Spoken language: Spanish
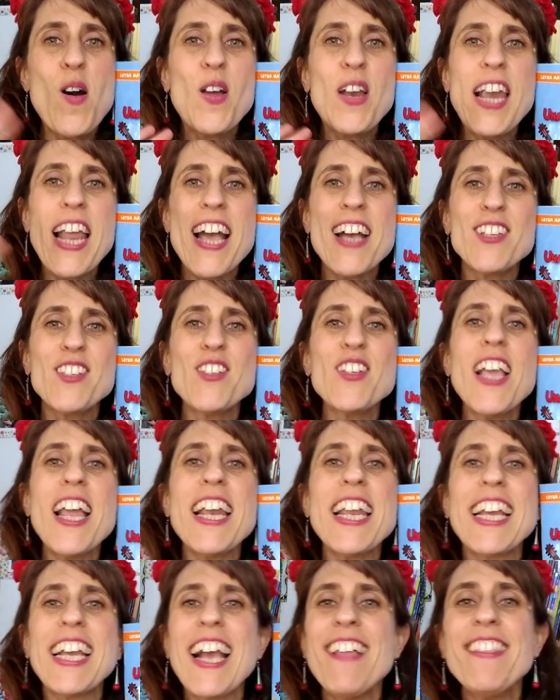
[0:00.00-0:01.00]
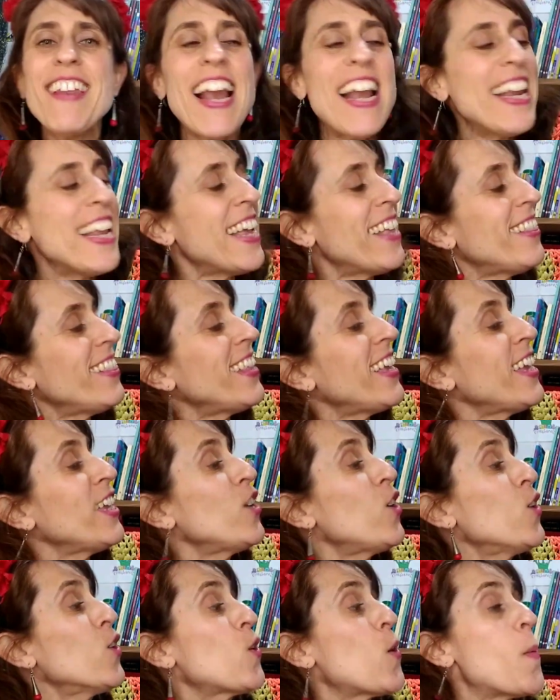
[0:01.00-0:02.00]
Hola, soy Alejandra Allende
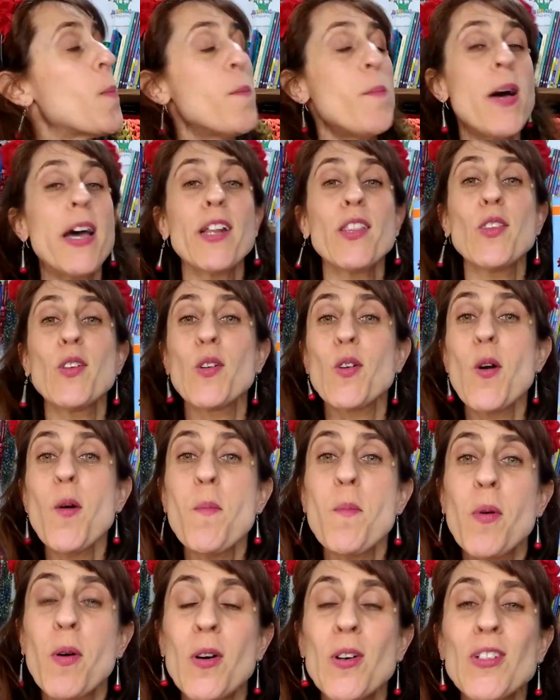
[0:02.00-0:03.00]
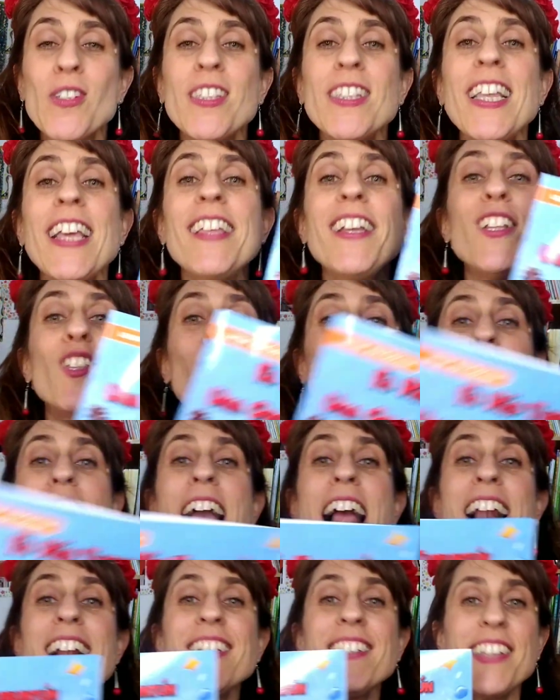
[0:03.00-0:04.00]
y hoy comparto con vos de
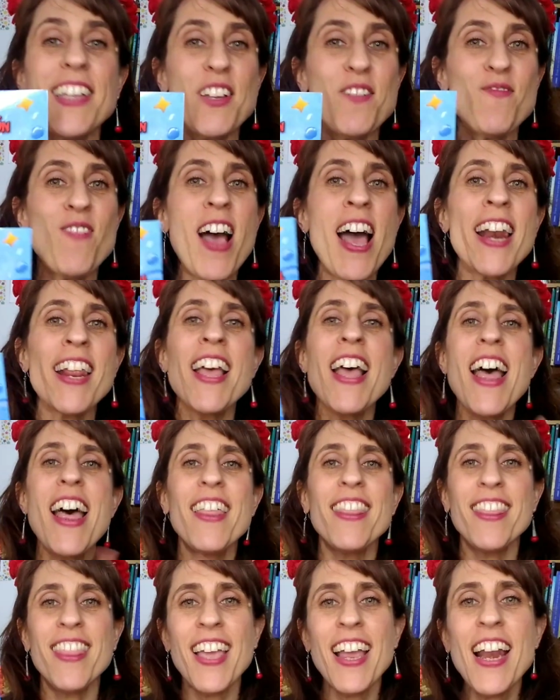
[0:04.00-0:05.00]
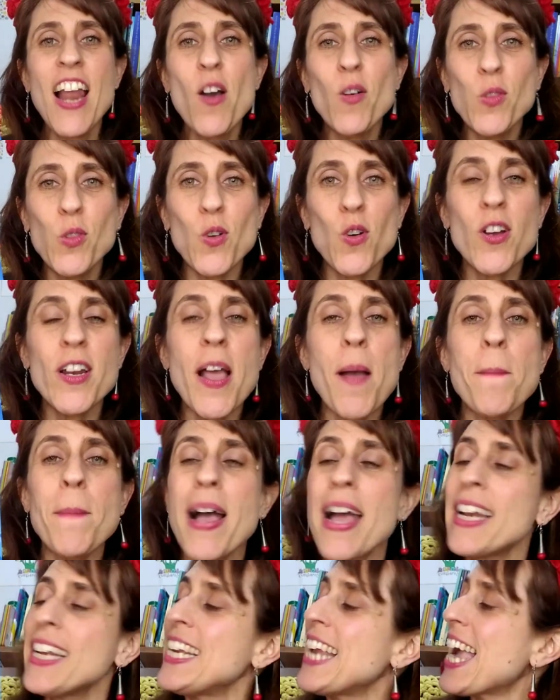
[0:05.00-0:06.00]
Editorial Sigmar de la autora
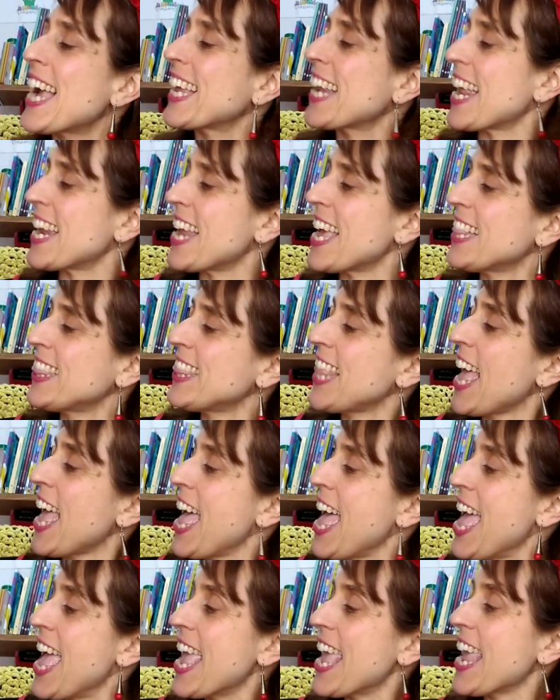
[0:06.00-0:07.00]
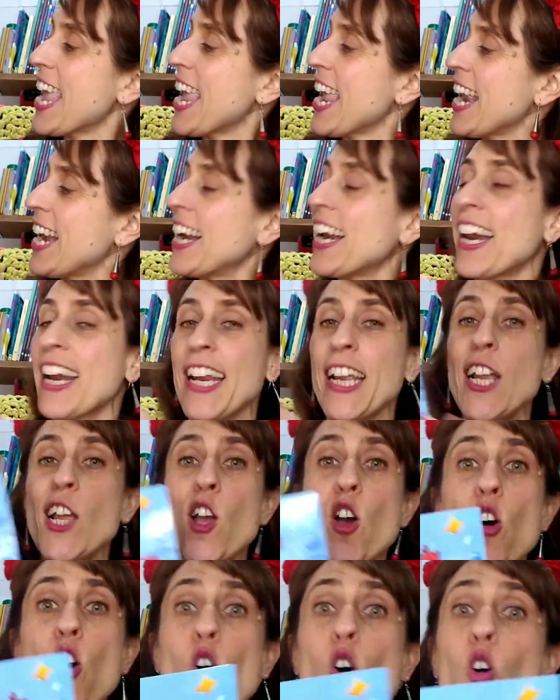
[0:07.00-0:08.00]
María Granata, El
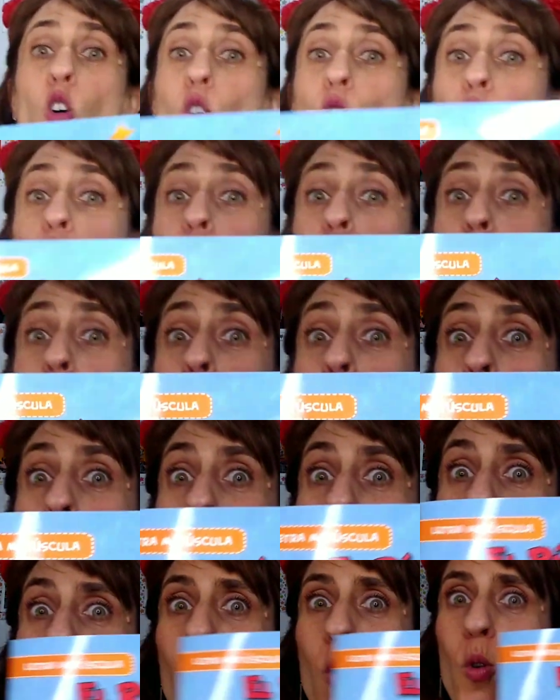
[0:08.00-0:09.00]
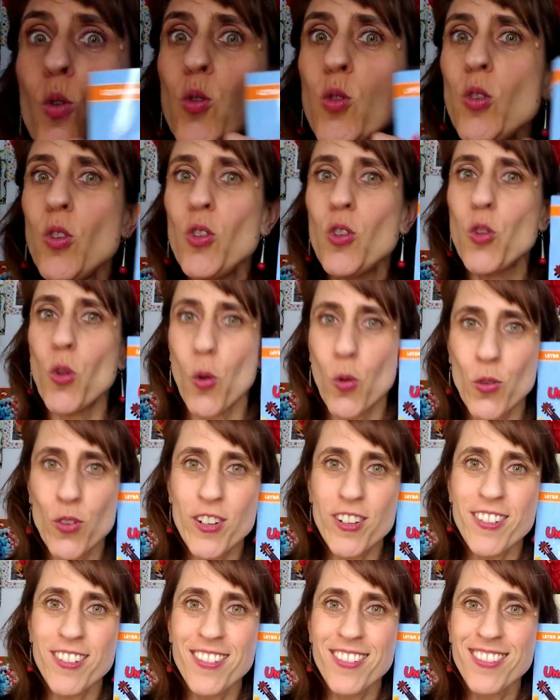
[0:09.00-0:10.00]
río
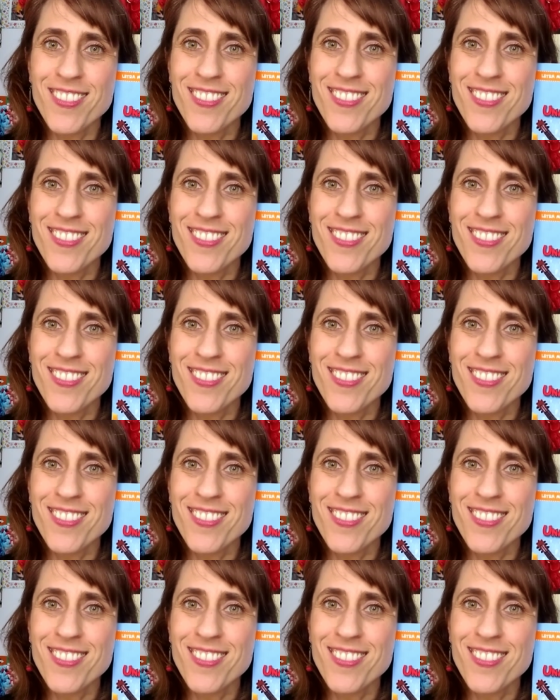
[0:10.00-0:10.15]
Turuntún.